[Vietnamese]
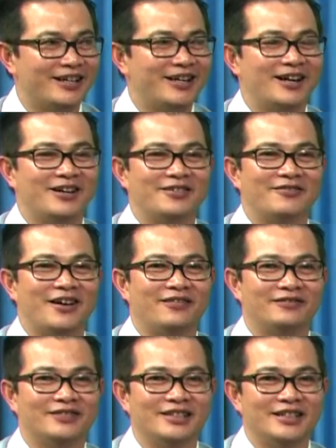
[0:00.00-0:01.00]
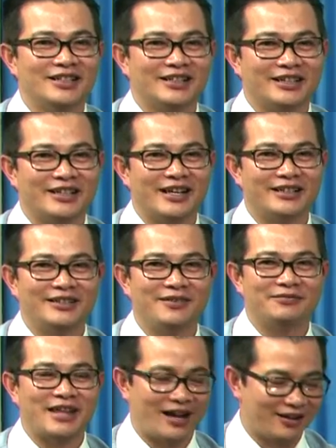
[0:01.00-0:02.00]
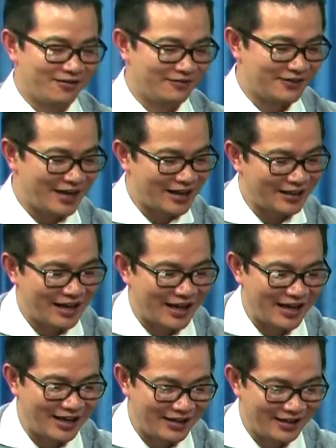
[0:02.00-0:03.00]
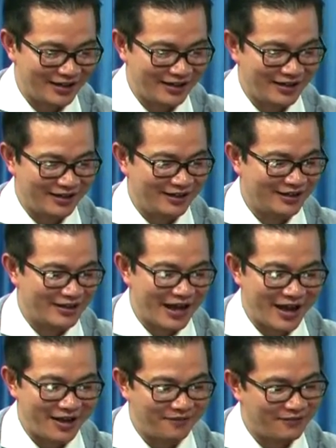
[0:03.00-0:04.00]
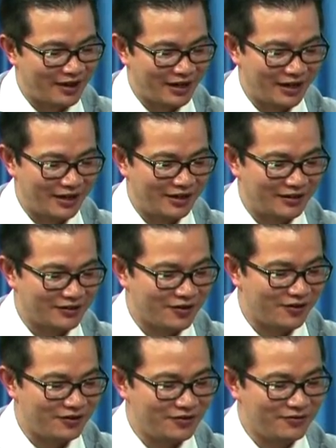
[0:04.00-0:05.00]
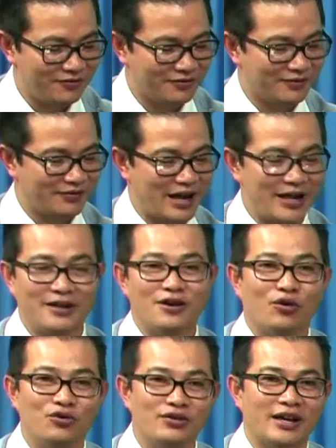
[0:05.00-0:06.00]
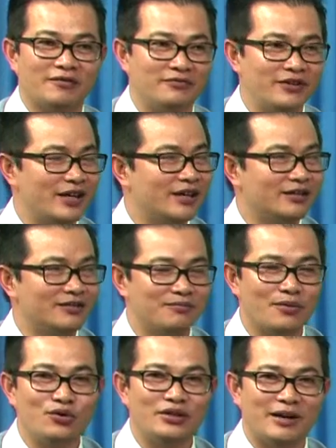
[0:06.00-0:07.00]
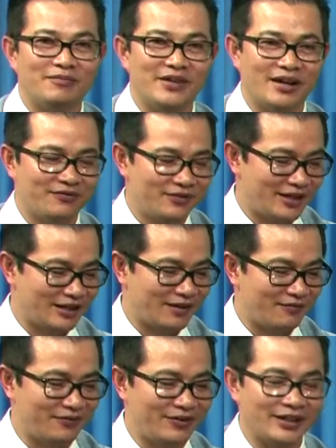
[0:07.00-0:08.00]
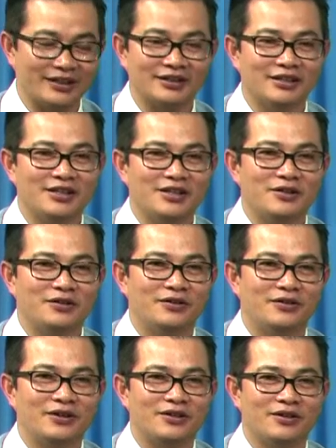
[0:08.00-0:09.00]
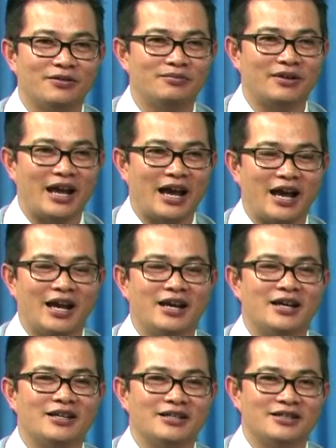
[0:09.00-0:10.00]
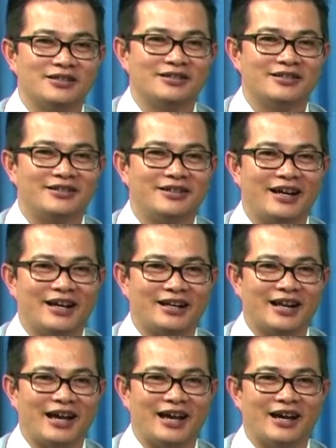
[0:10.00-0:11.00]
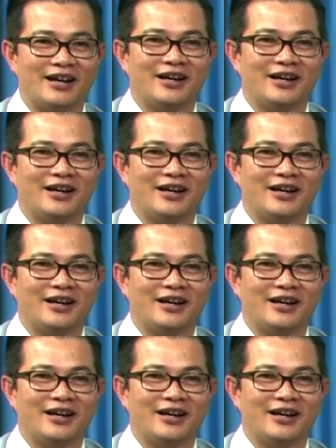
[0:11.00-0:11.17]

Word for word: rồi phòng cái nơi tiếp tăng cũng rất là uh, đẹp và có đầy đủ nhân viên bốn năm nhân viên làm việc nói chung là rất là